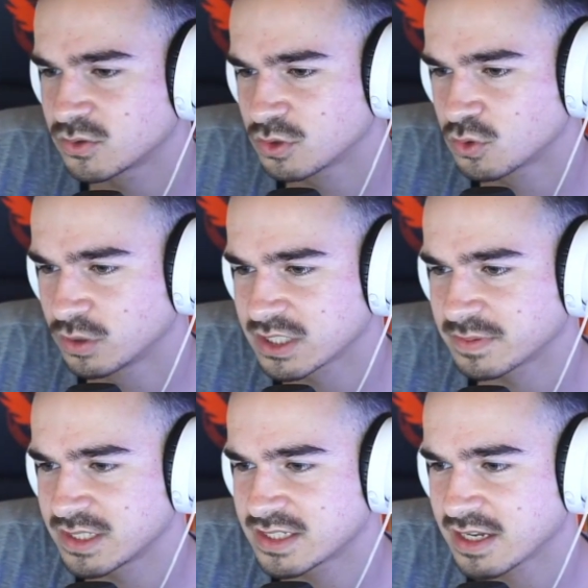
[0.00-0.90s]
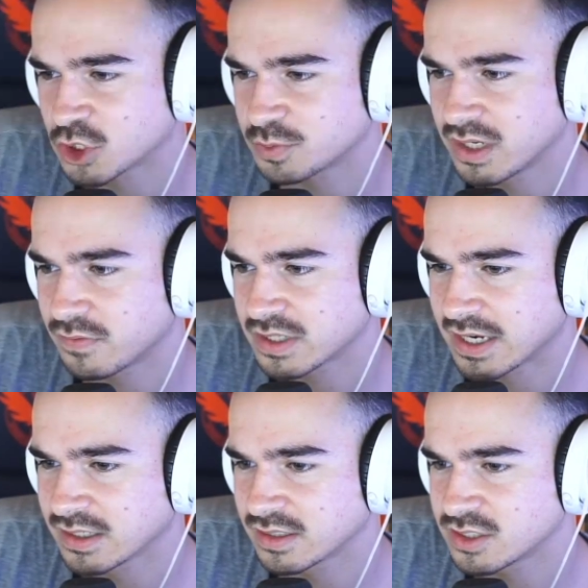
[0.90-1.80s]
du es gut, dass man die Starspieler von
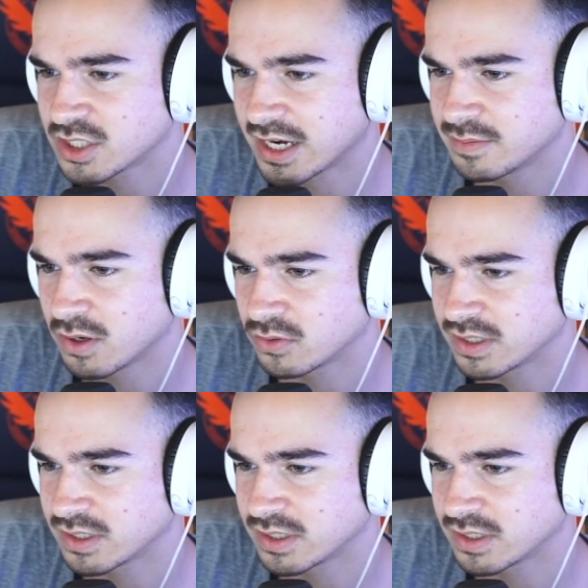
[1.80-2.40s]
anderen nicht einbauen